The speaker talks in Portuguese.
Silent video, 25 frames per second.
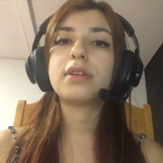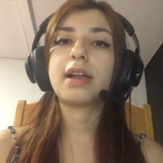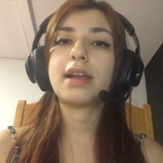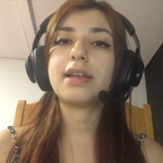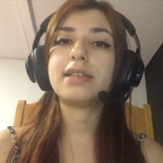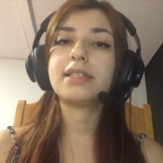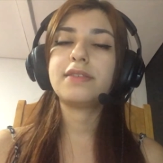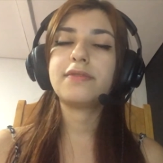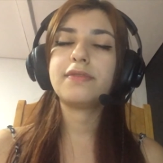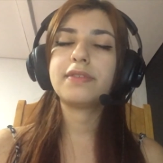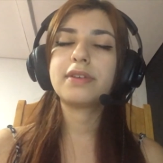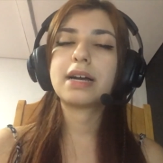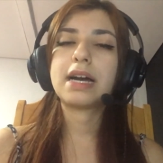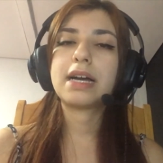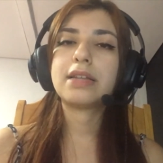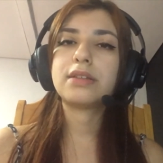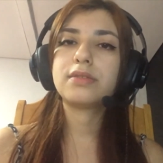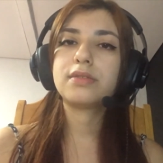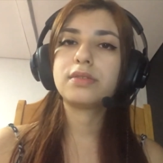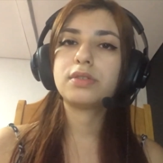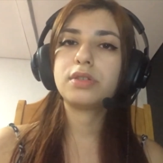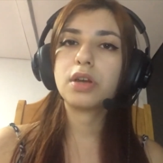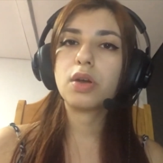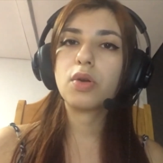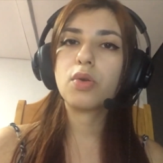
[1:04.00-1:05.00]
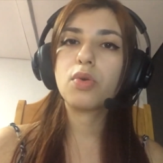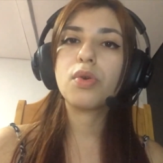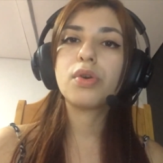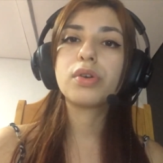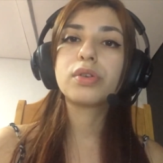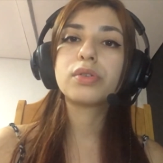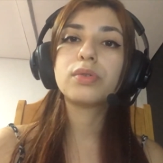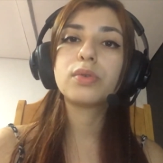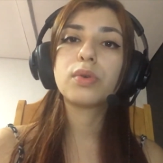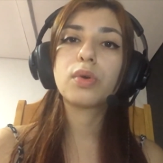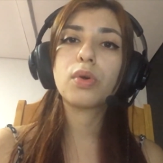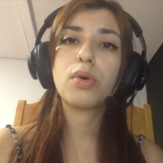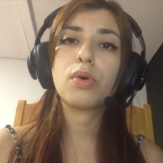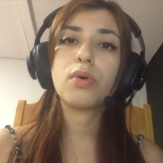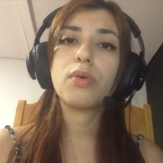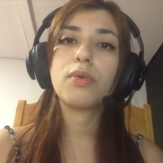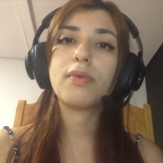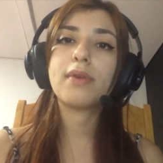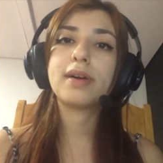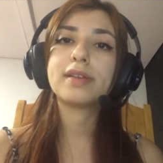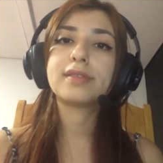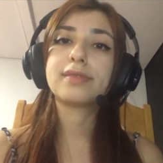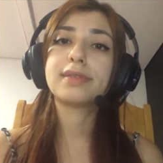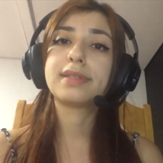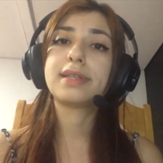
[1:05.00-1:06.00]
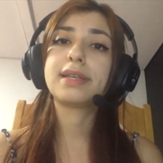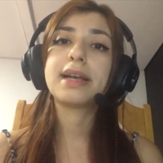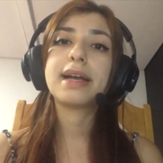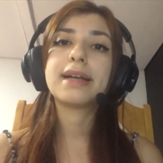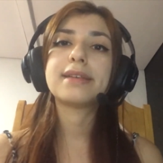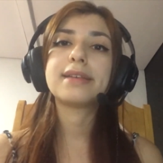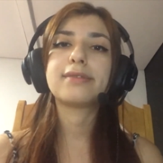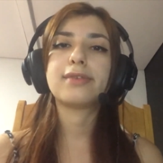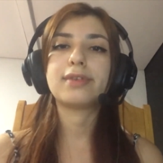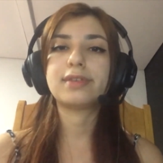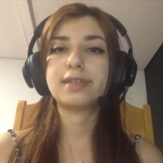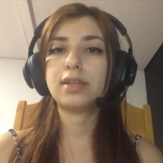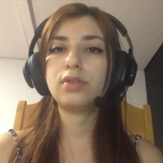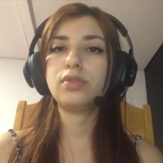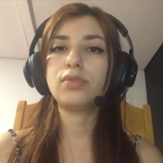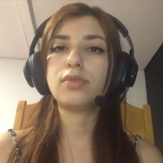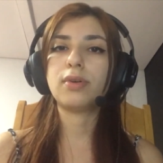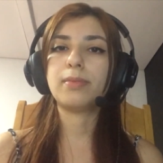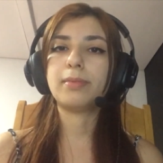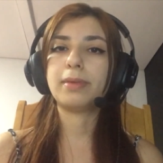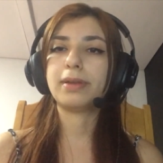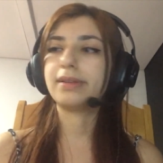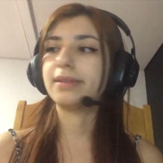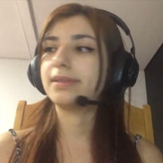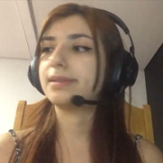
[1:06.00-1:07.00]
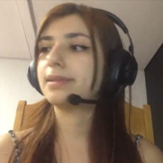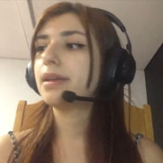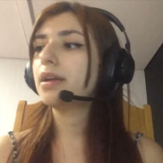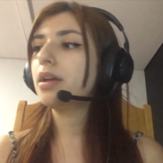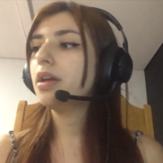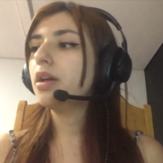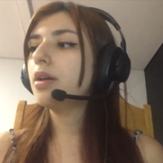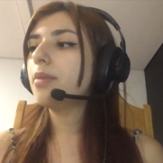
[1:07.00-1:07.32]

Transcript: classificadas de acordo com as suas ligações atômicas.